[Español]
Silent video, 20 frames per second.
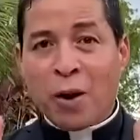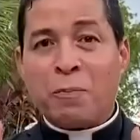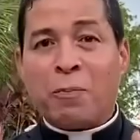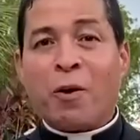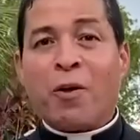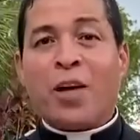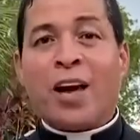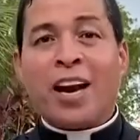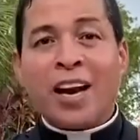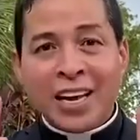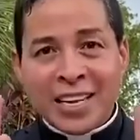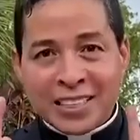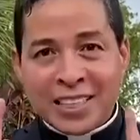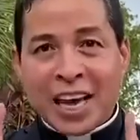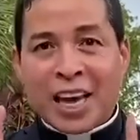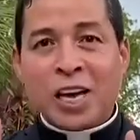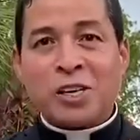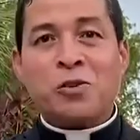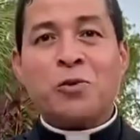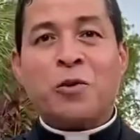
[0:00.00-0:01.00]
poder de
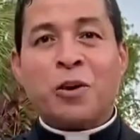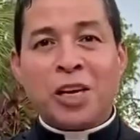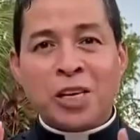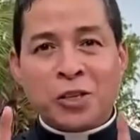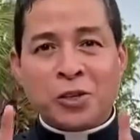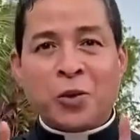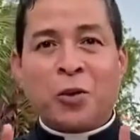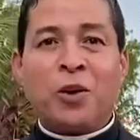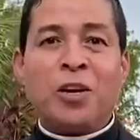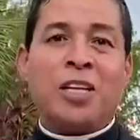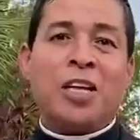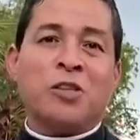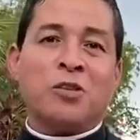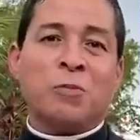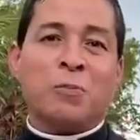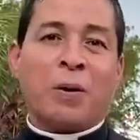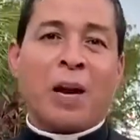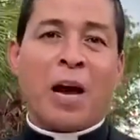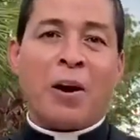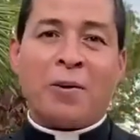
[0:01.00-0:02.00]
Jesucristo y de su
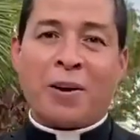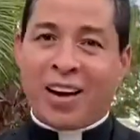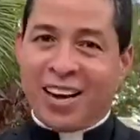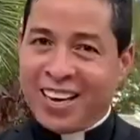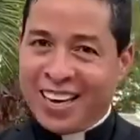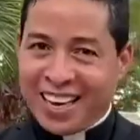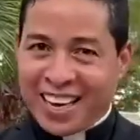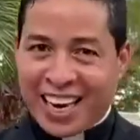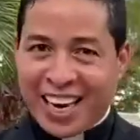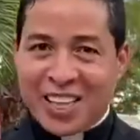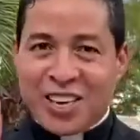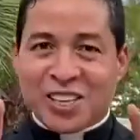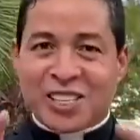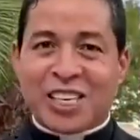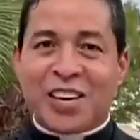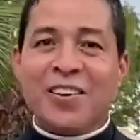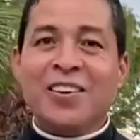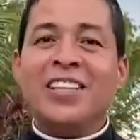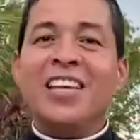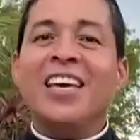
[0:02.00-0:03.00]
palabra. Que Dios
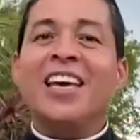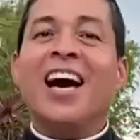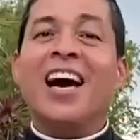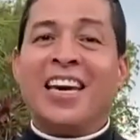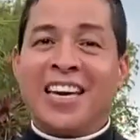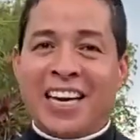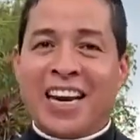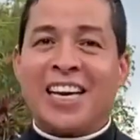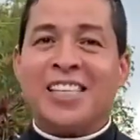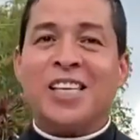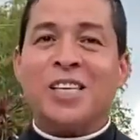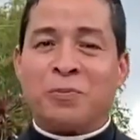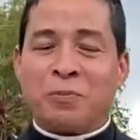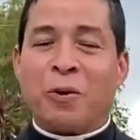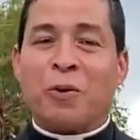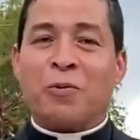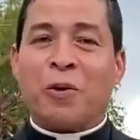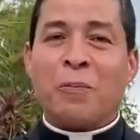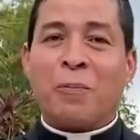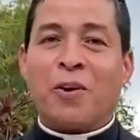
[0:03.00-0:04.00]
te bendiga y gracias por
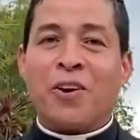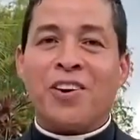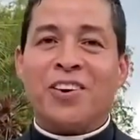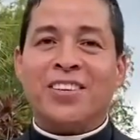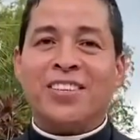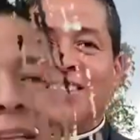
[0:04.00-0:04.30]
tu apoyo.